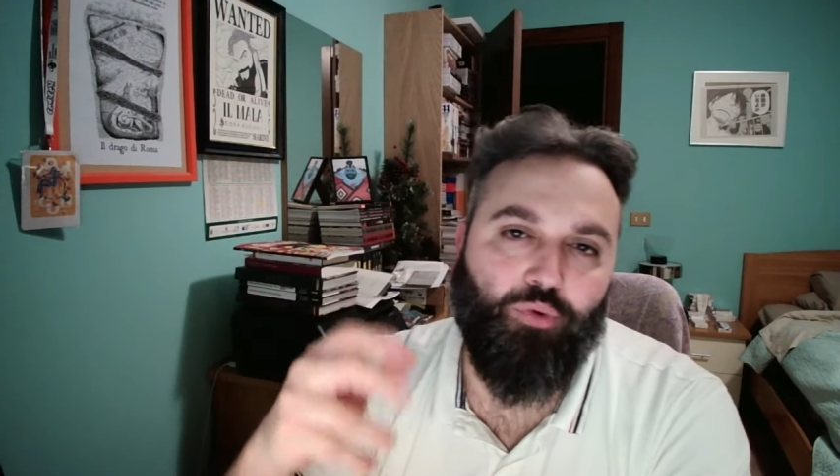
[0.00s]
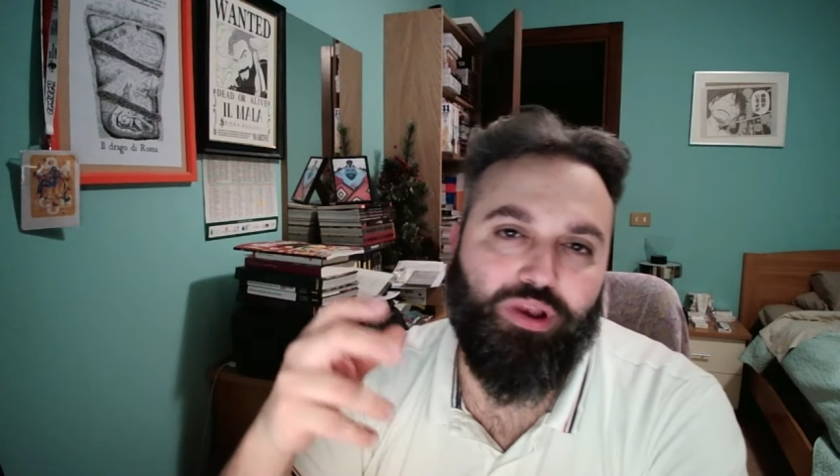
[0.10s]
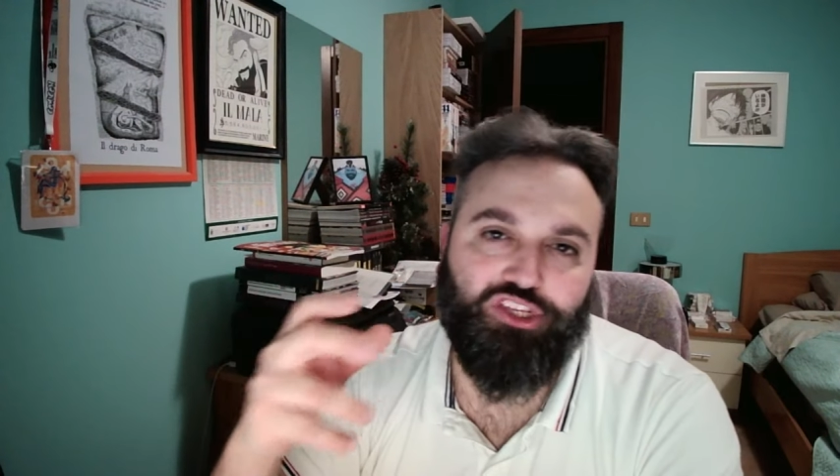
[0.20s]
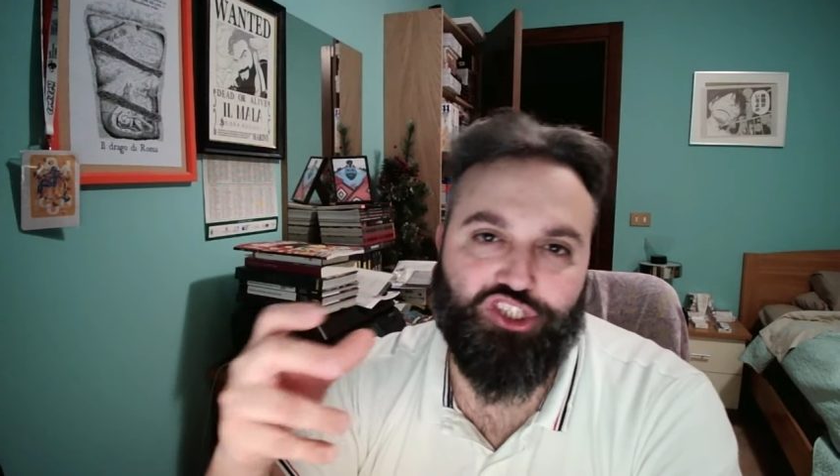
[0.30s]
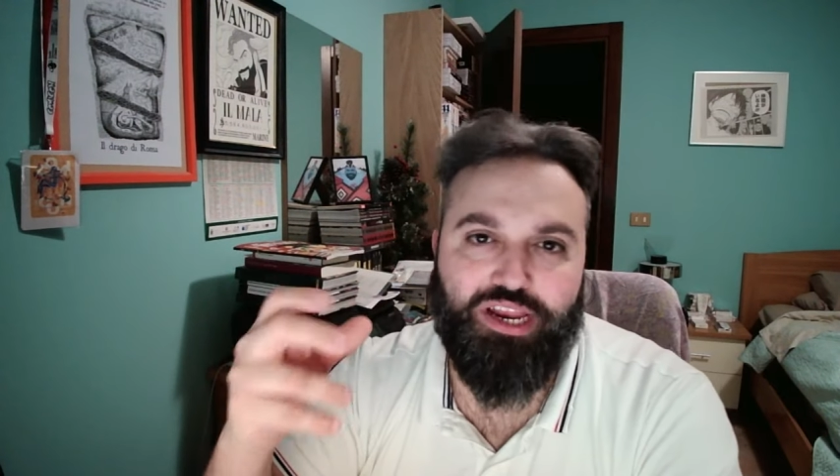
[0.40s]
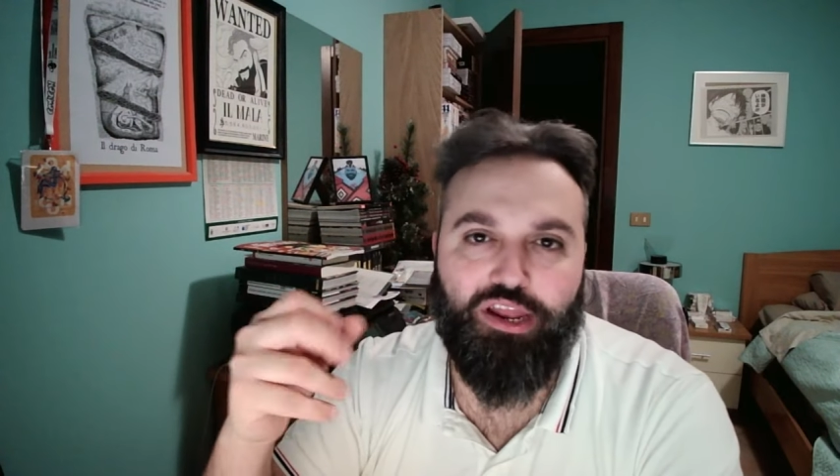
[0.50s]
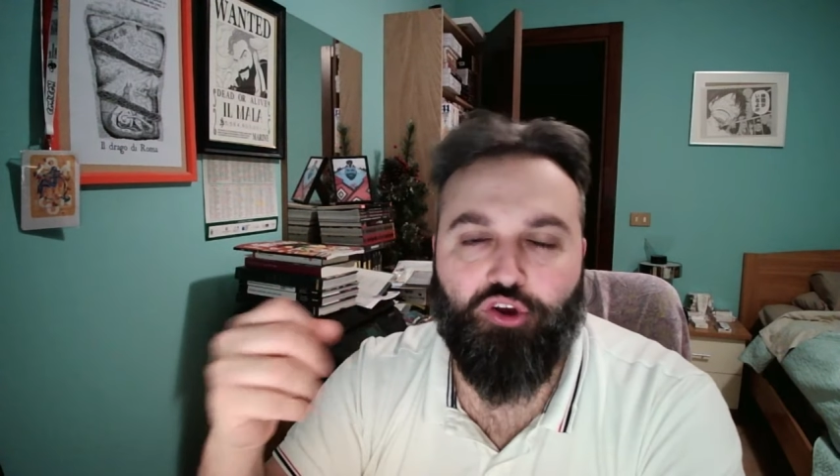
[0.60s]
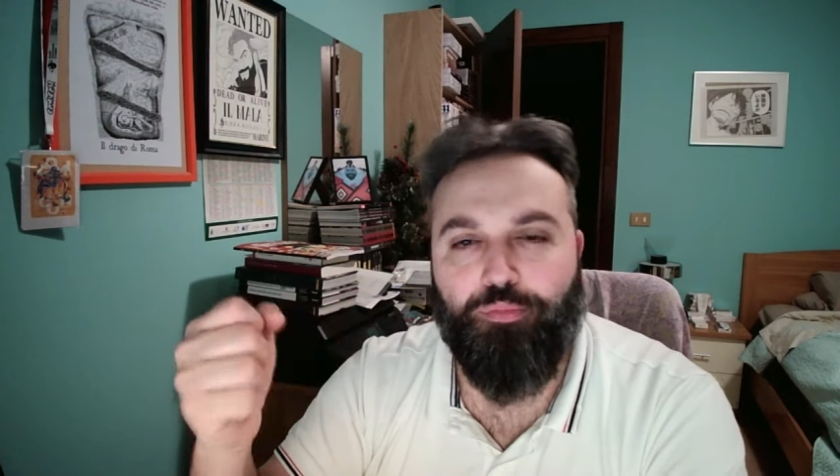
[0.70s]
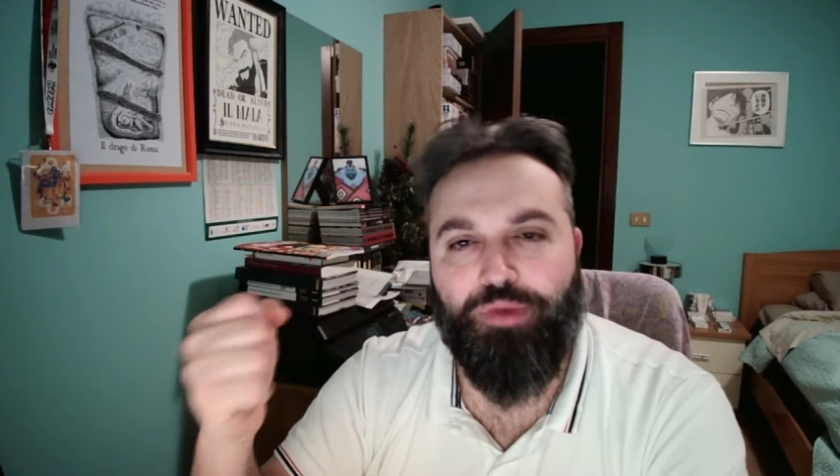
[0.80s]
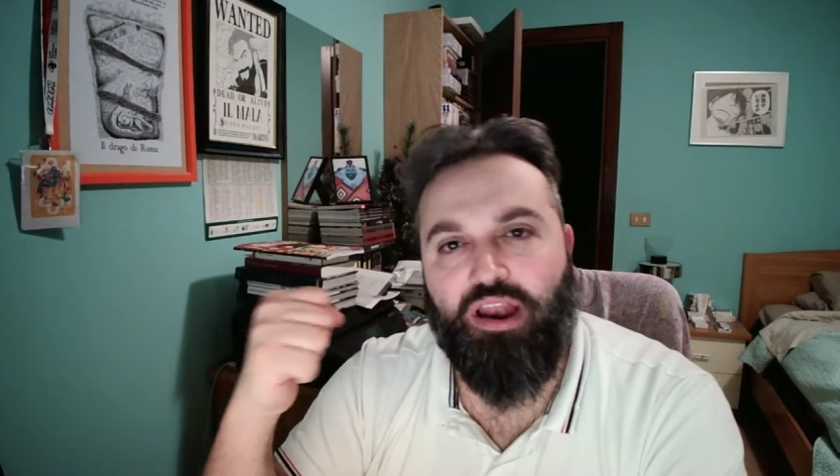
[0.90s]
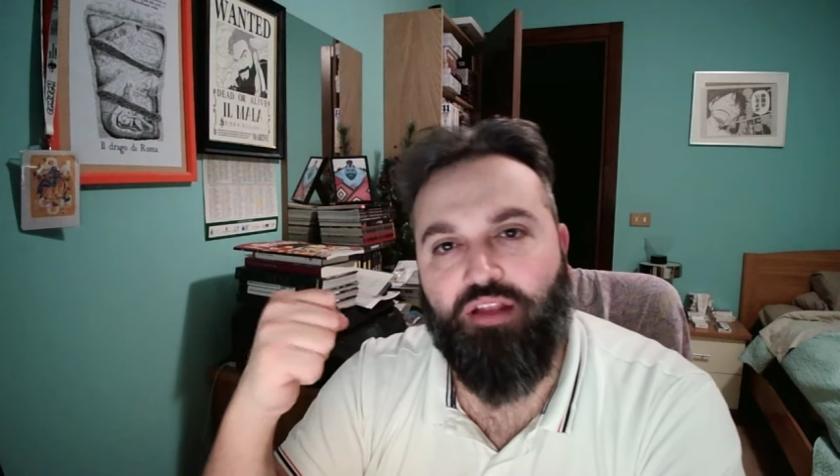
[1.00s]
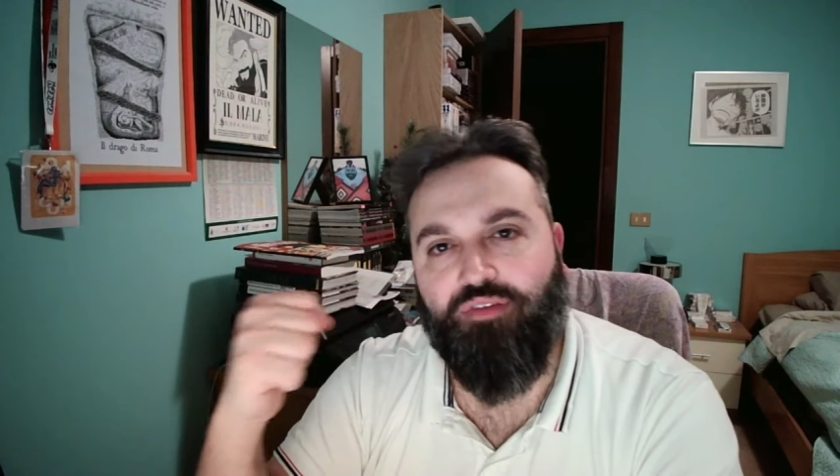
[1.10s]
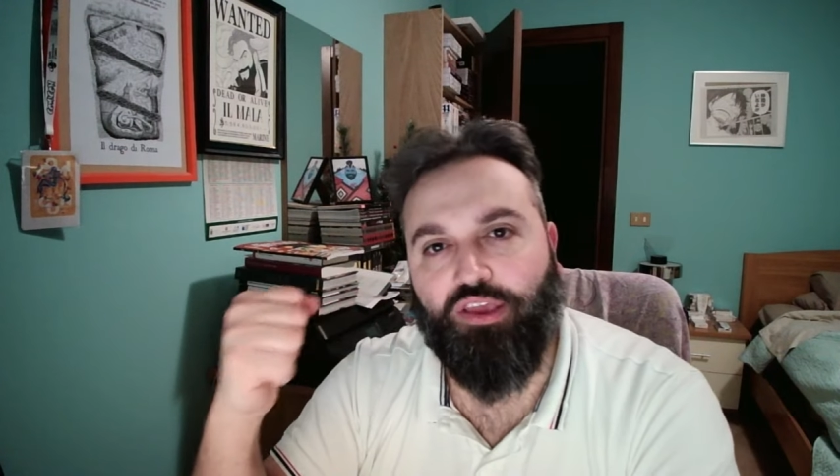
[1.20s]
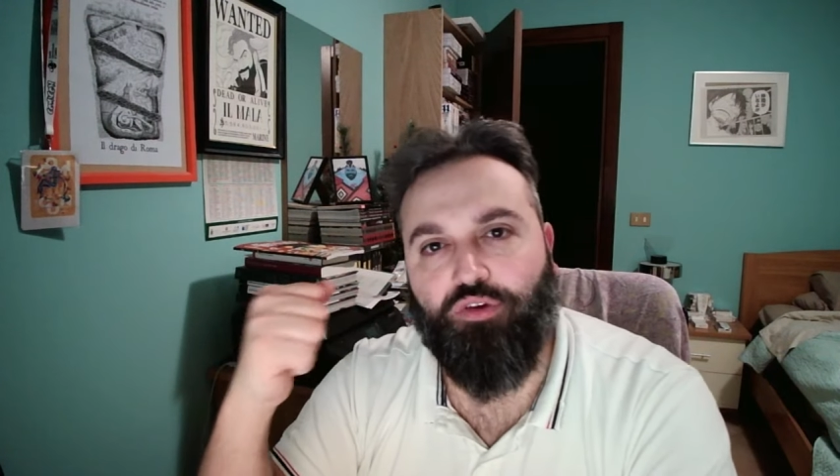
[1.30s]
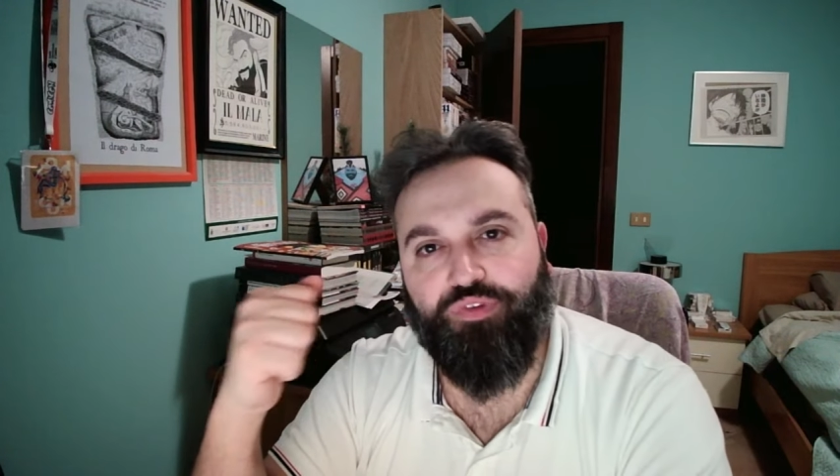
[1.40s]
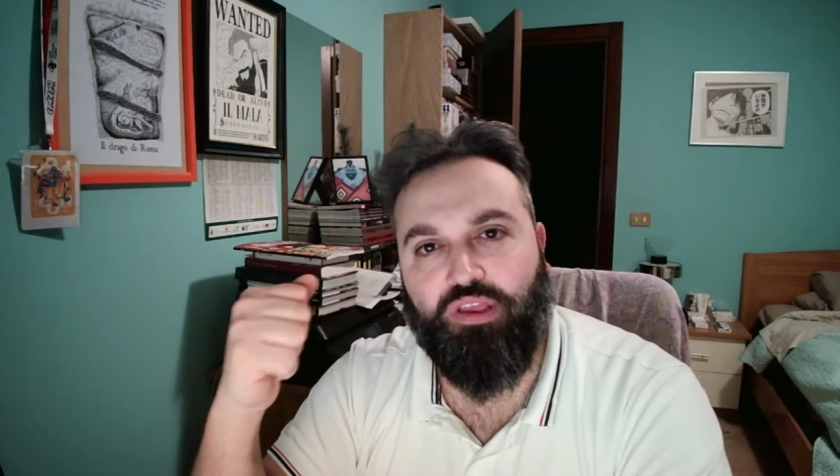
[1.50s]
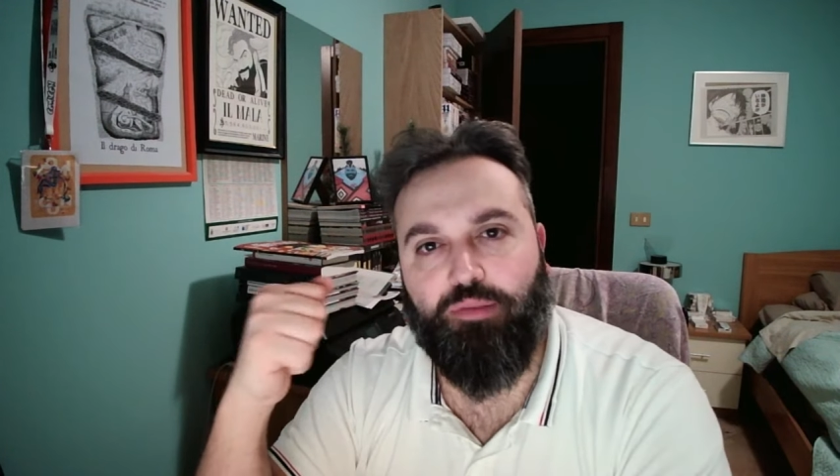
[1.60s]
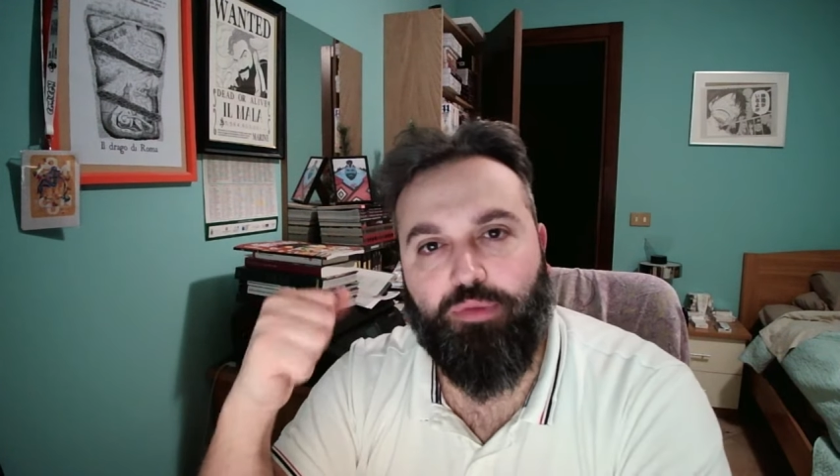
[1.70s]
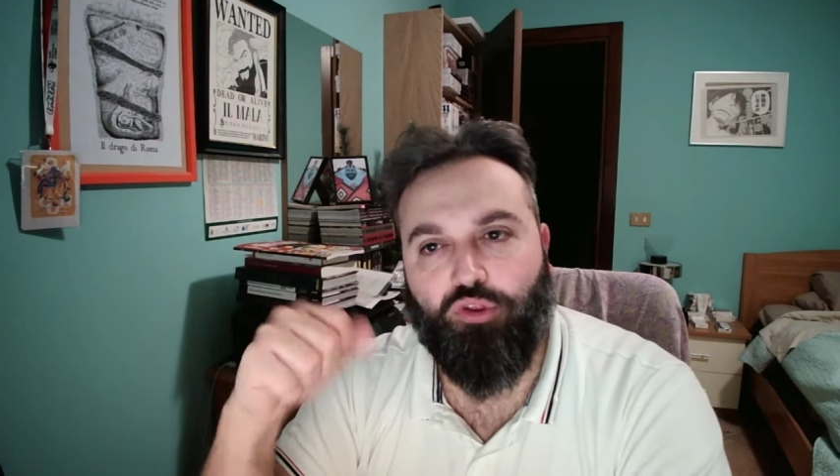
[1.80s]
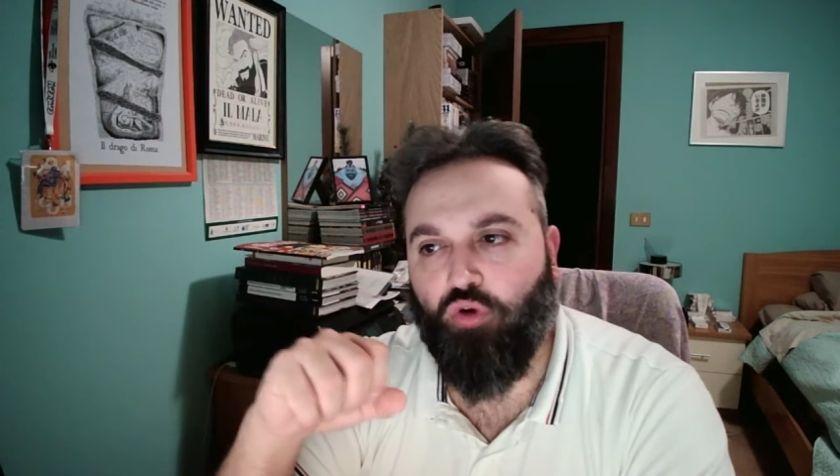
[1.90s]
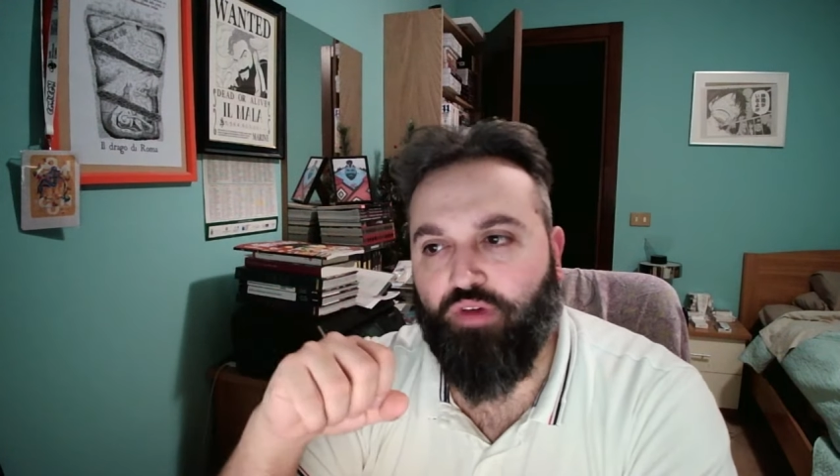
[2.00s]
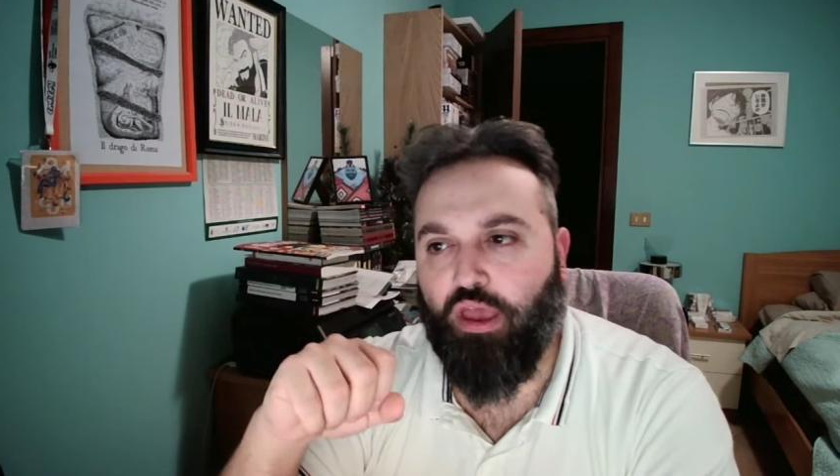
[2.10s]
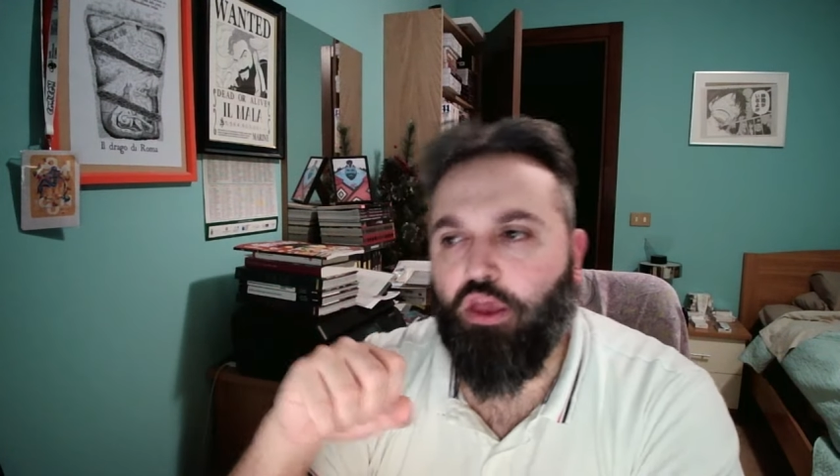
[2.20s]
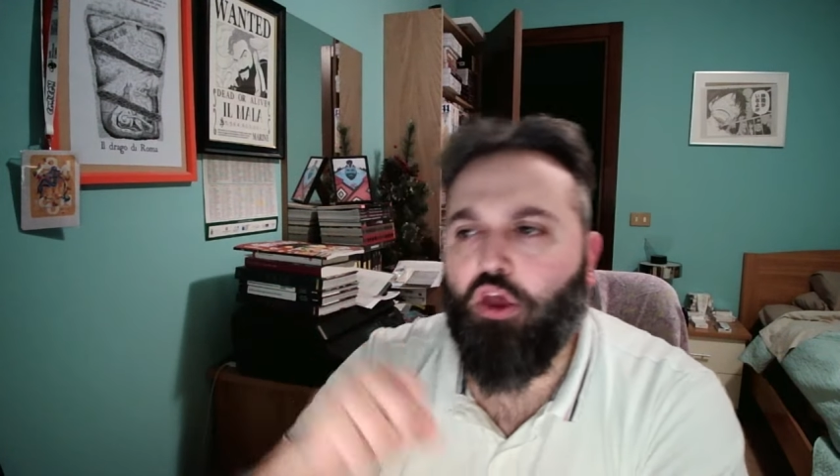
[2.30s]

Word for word: quelle scene come era nel vecchio film dove